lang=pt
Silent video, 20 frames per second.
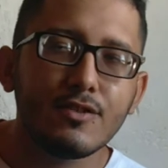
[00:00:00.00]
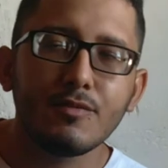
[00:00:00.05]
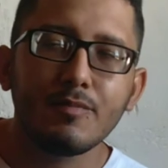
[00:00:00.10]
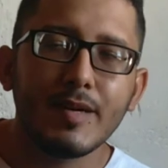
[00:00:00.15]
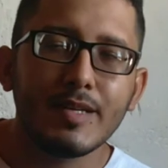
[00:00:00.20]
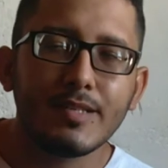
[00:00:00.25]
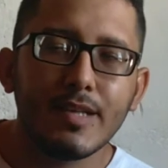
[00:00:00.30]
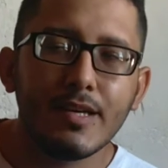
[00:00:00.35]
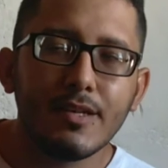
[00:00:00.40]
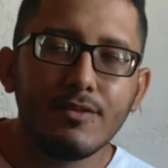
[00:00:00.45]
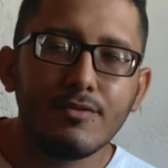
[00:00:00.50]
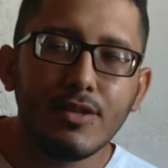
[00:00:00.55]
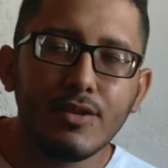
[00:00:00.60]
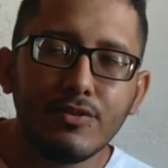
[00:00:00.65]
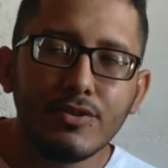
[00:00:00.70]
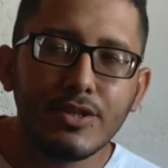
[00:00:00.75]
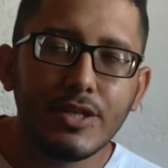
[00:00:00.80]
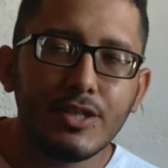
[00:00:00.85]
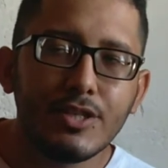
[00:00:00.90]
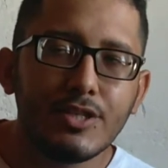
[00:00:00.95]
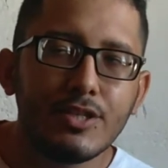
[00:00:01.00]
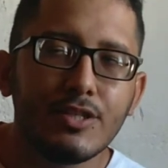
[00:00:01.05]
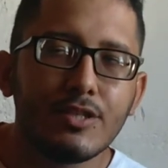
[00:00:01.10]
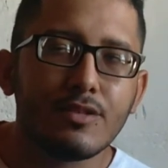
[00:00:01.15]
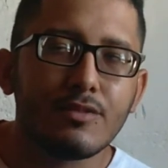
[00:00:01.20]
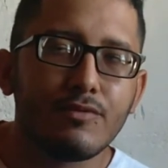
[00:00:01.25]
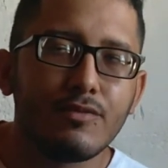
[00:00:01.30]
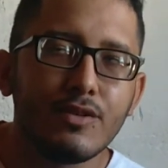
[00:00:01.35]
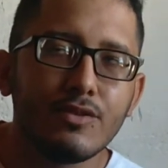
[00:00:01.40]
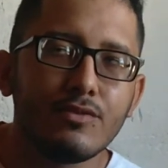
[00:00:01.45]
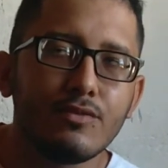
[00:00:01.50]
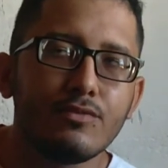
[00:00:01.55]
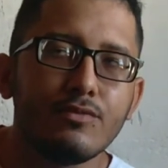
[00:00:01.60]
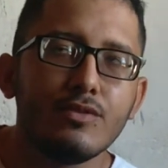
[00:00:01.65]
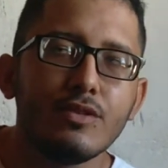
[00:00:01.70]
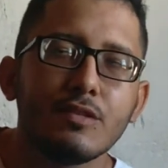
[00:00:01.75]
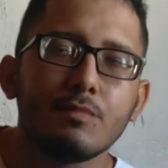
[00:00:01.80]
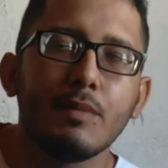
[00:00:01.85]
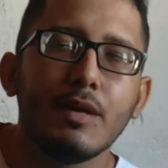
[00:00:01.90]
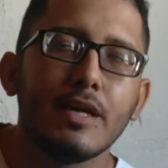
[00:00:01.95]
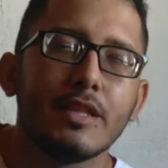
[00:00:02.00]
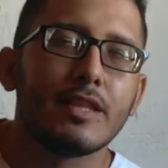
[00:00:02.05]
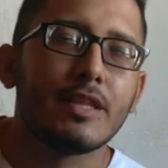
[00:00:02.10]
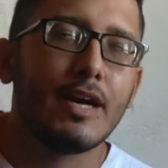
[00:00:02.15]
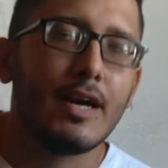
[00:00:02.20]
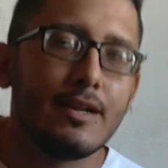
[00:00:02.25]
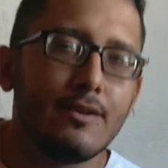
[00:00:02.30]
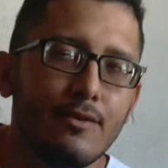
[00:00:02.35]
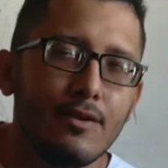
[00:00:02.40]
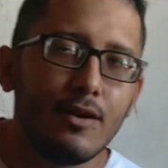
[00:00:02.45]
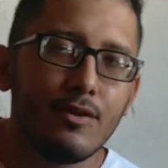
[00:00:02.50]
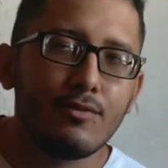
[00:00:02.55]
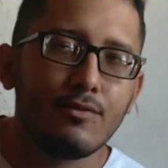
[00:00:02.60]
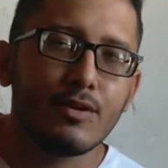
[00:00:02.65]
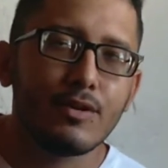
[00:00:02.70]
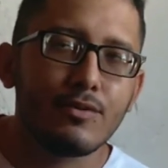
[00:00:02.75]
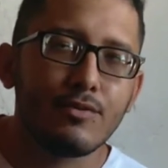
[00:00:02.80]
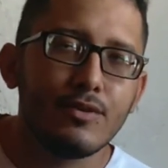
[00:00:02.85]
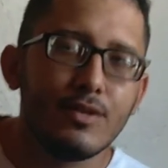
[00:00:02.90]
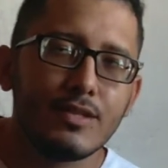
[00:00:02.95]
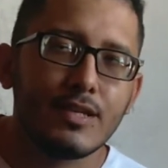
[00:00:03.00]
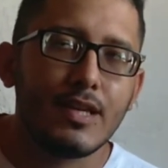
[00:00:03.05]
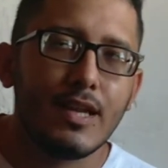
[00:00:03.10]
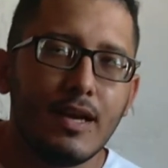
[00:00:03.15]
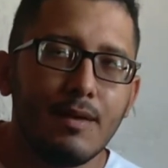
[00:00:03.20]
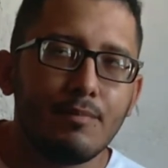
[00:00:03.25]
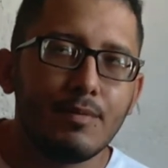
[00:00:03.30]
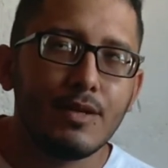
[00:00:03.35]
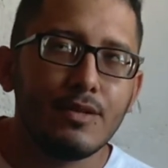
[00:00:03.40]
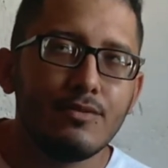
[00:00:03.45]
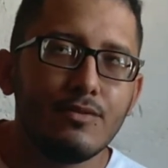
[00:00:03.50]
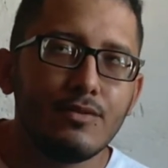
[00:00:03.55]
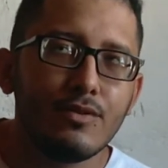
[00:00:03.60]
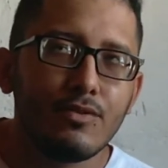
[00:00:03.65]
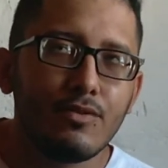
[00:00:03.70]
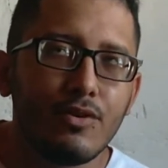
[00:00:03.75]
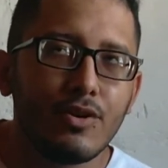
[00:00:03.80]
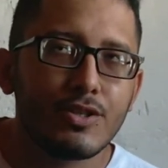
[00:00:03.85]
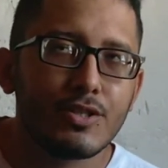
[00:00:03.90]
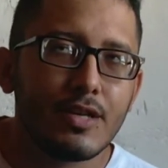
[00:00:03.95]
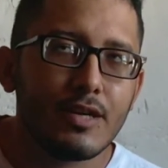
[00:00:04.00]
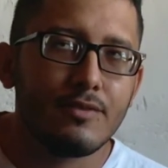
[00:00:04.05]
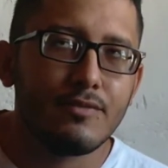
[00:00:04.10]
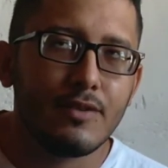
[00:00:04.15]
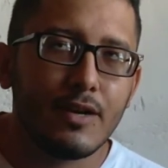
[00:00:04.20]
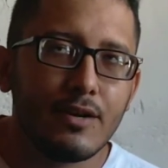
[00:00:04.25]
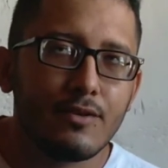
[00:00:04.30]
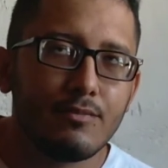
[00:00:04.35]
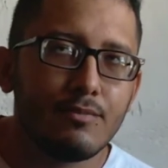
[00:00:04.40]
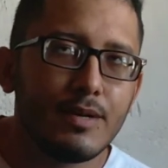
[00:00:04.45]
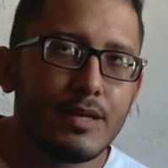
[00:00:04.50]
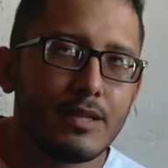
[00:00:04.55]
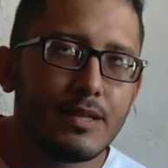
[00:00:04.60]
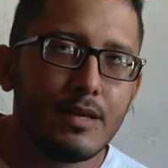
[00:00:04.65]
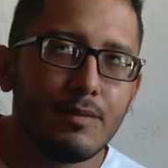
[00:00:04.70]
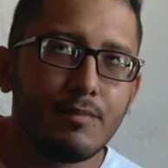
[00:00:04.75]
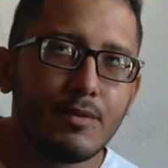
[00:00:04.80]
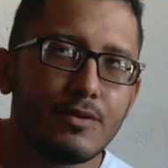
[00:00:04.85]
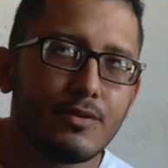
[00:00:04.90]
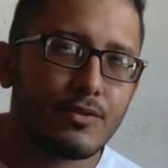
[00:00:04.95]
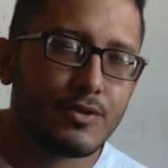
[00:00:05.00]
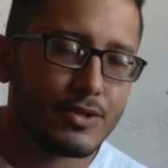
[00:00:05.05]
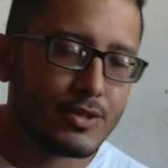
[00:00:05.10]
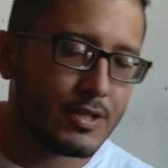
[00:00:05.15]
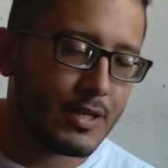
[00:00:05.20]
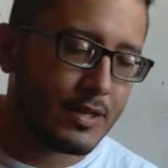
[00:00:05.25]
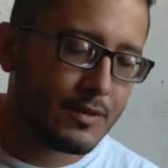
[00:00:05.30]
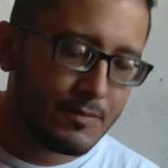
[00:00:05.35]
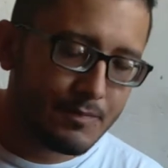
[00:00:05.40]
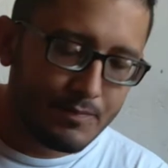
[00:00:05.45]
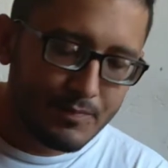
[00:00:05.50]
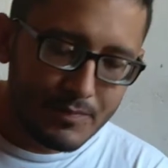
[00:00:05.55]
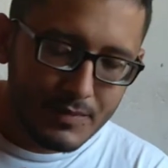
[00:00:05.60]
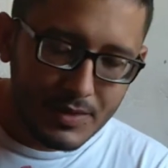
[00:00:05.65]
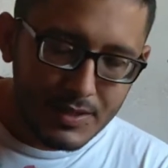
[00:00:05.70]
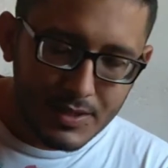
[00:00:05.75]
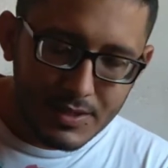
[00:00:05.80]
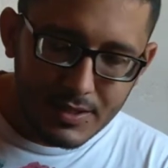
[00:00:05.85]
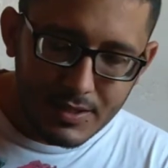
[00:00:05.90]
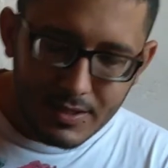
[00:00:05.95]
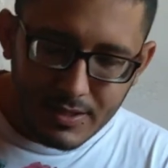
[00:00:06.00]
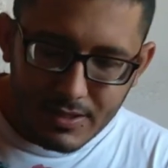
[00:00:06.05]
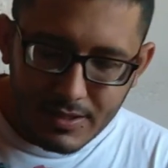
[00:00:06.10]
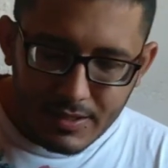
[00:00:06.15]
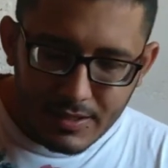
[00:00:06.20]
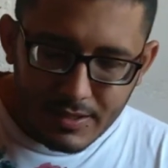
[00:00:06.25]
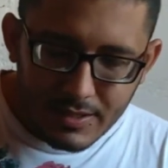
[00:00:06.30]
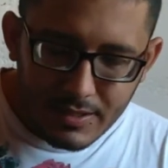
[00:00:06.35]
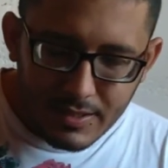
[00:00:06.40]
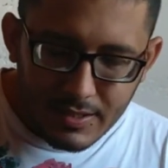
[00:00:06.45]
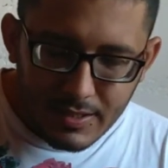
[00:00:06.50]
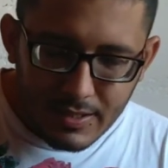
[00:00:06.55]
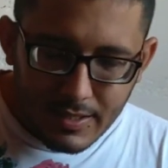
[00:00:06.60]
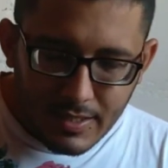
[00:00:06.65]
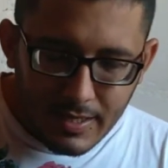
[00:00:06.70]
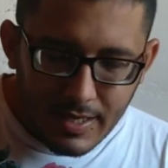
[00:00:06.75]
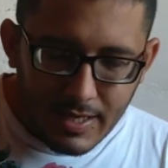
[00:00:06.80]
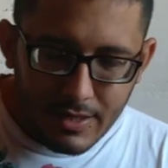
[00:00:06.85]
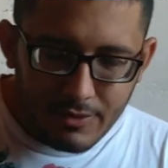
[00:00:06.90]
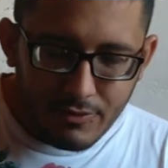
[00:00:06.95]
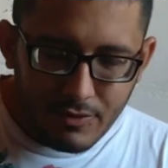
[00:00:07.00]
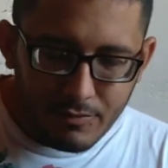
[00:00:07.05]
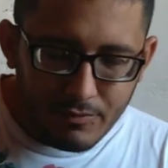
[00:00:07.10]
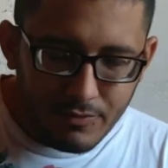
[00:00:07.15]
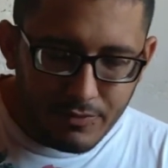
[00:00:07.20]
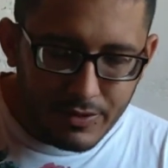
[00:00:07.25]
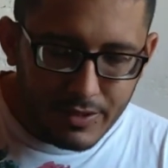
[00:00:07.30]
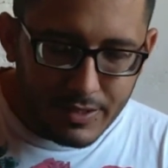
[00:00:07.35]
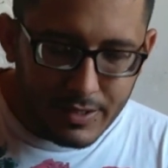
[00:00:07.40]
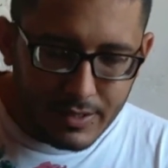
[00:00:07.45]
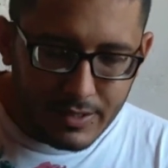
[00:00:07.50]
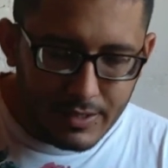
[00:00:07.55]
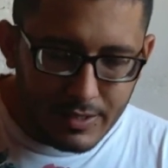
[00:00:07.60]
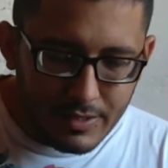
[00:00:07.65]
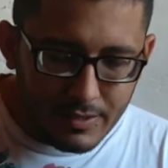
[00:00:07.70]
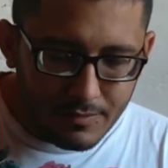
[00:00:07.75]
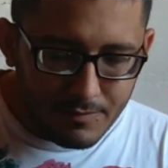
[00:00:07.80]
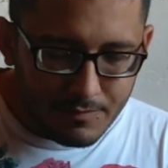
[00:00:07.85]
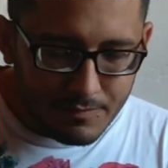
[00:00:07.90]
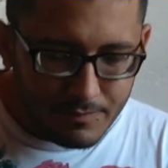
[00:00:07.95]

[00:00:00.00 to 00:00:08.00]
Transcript: os passarinhos deu um jeitinho. Fiz um espantalho lá, alguma coisa lá, para ele não encostar, ficar com medo, né? Pra não encostar. Aí vamos ver aqui.